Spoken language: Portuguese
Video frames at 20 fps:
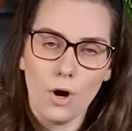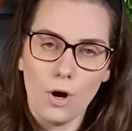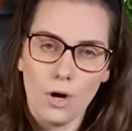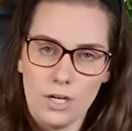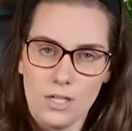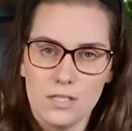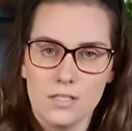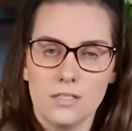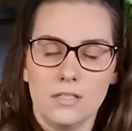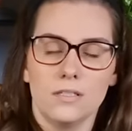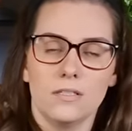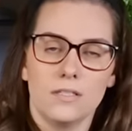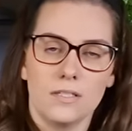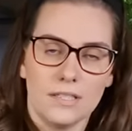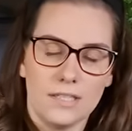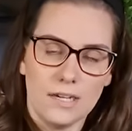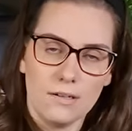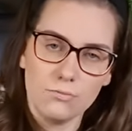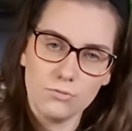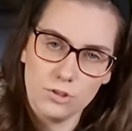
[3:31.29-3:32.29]
horas antes,
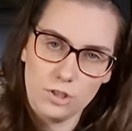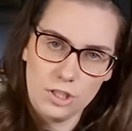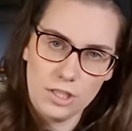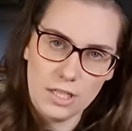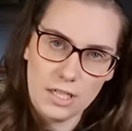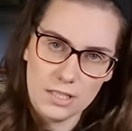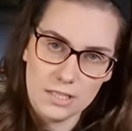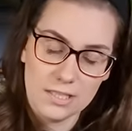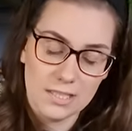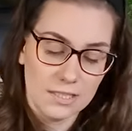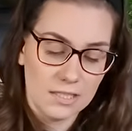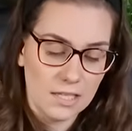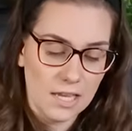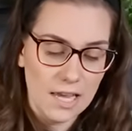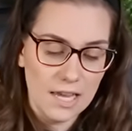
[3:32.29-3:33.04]
até um dia antes,